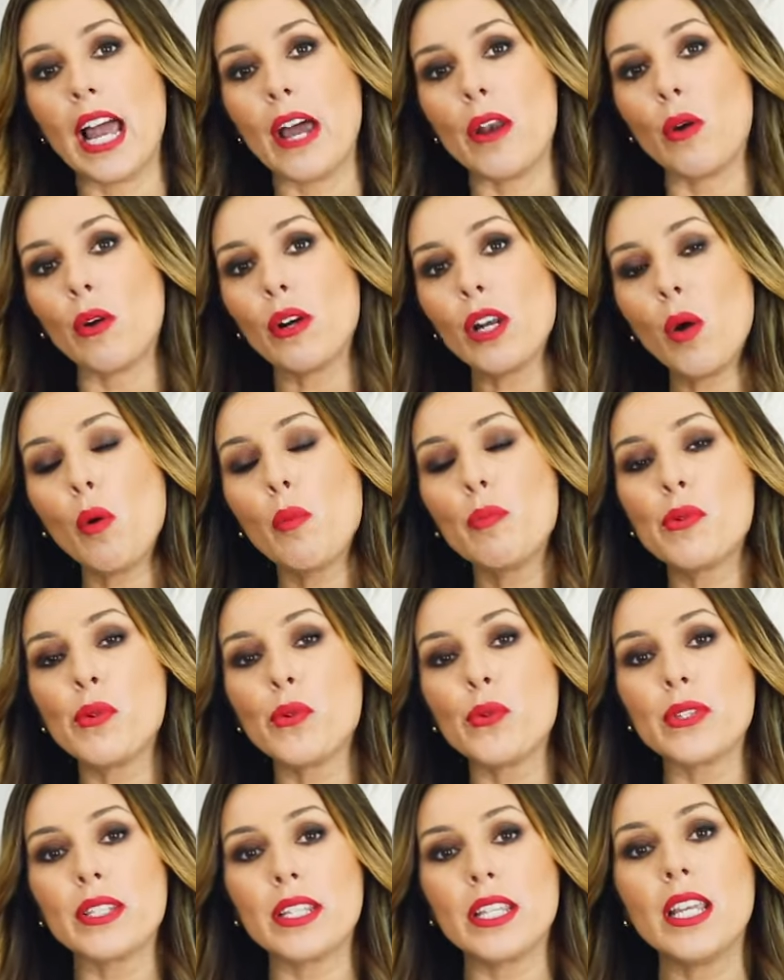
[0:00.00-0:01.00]
Alors là, on peut
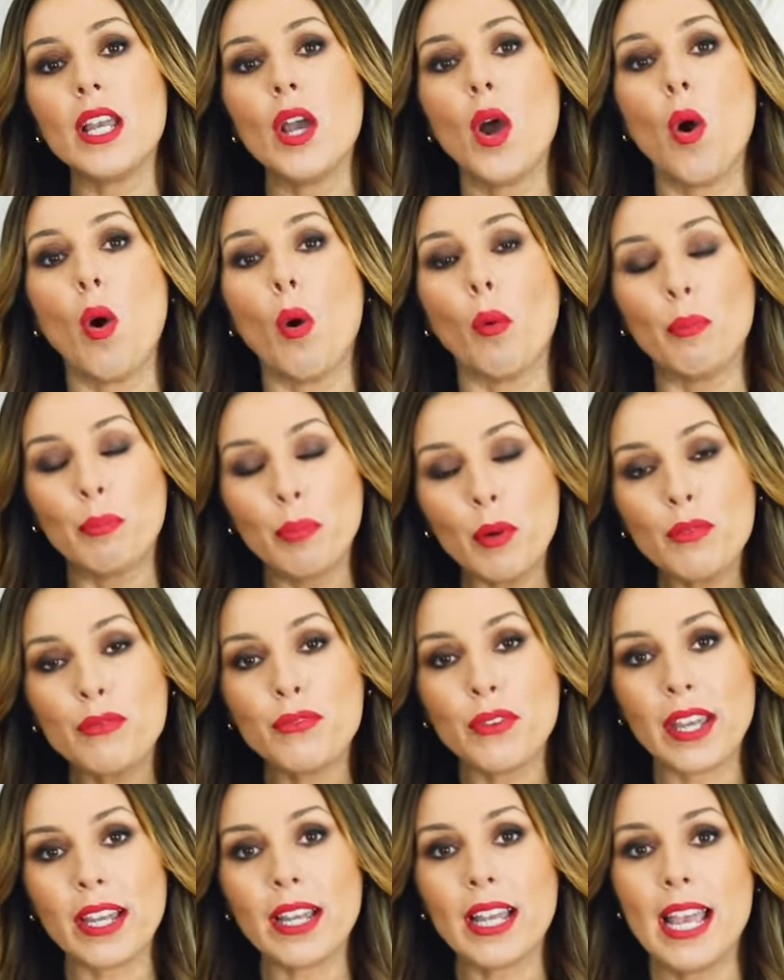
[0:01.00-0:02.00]
oser, on peut
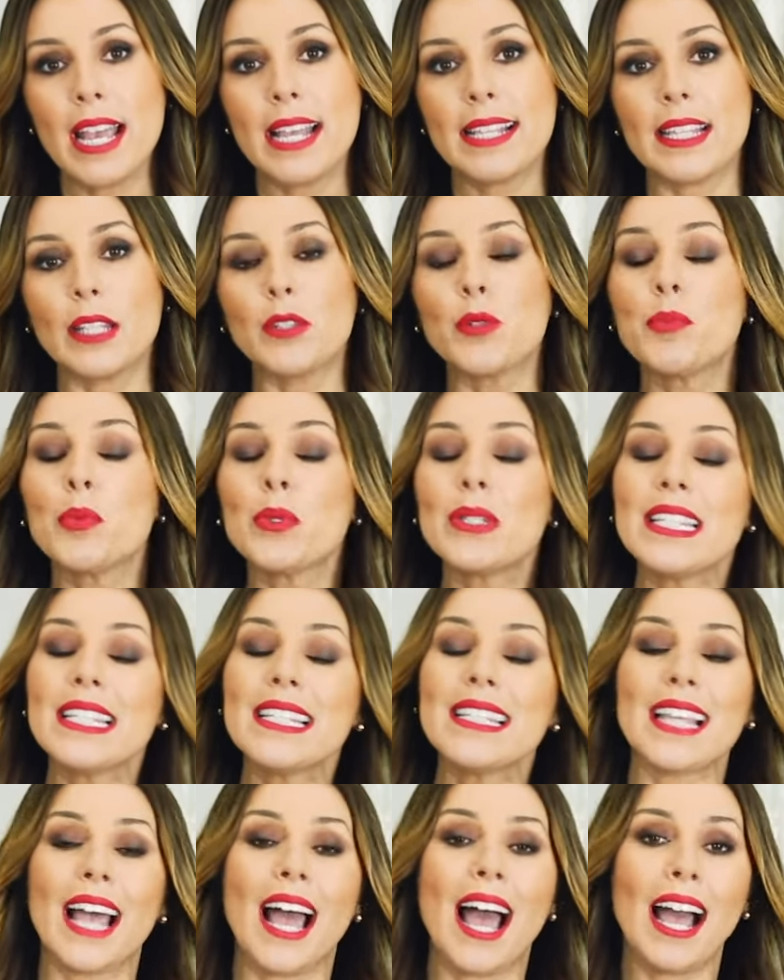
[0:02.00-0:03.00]
faire cette
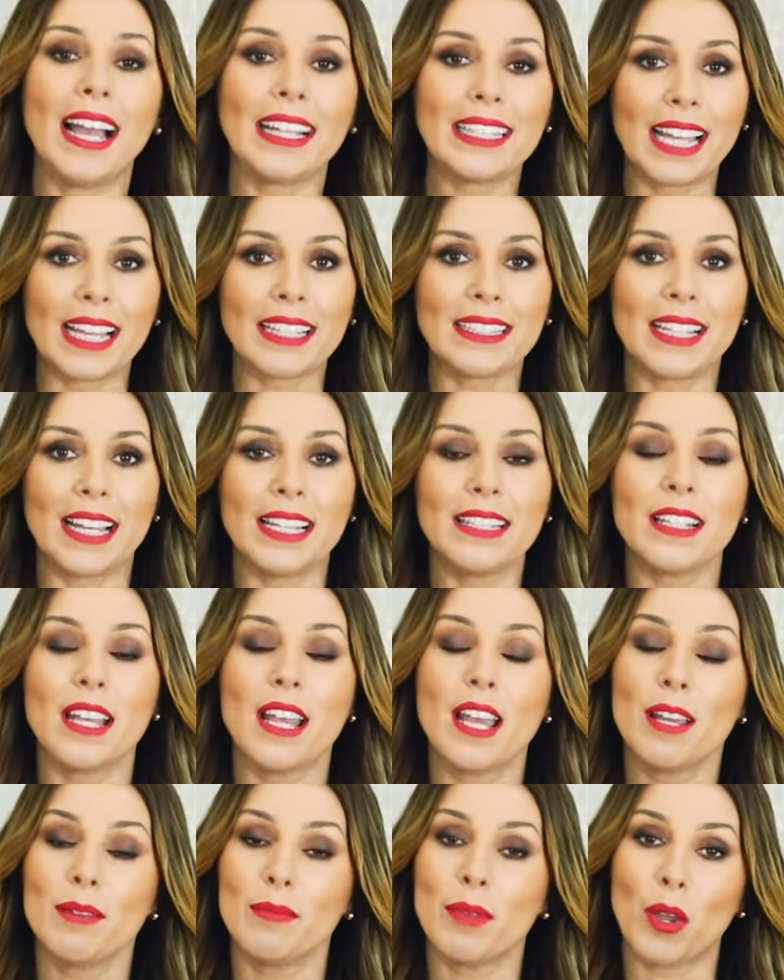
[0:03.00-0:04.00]
petite incartade,
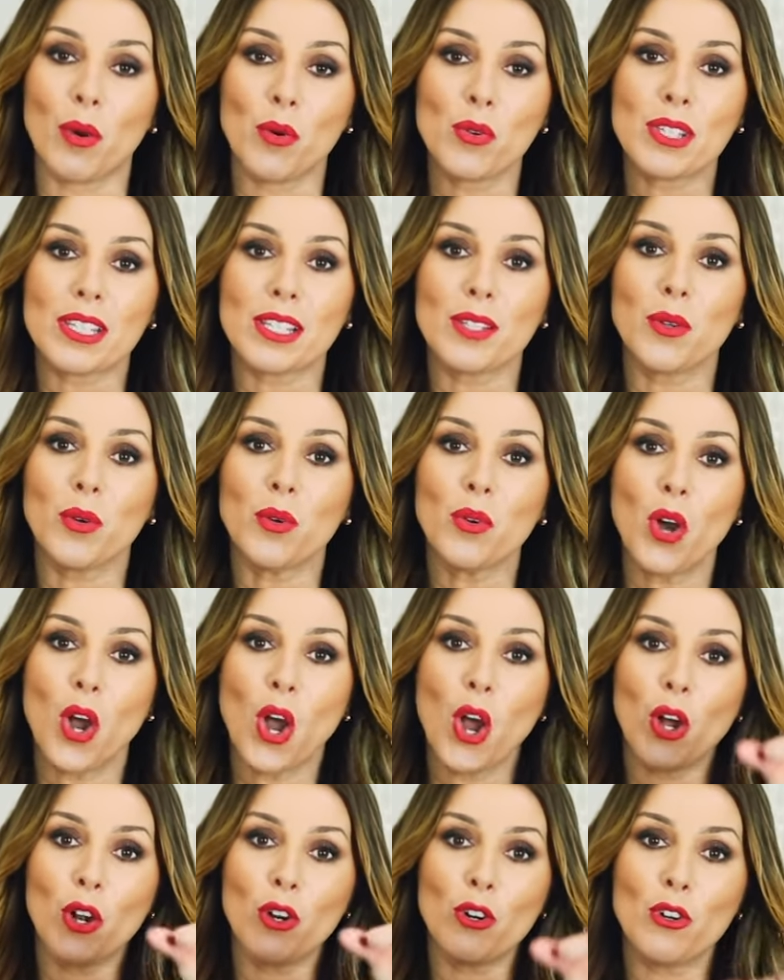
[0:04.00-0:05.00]
mais oh, sinon,
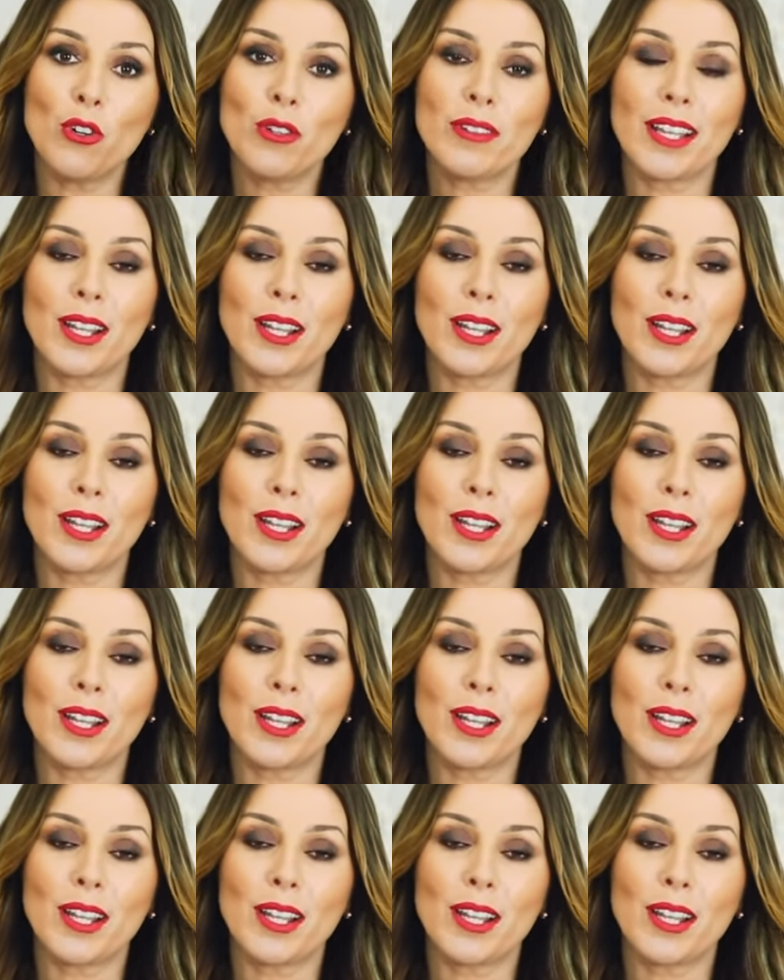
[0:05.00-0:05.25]
le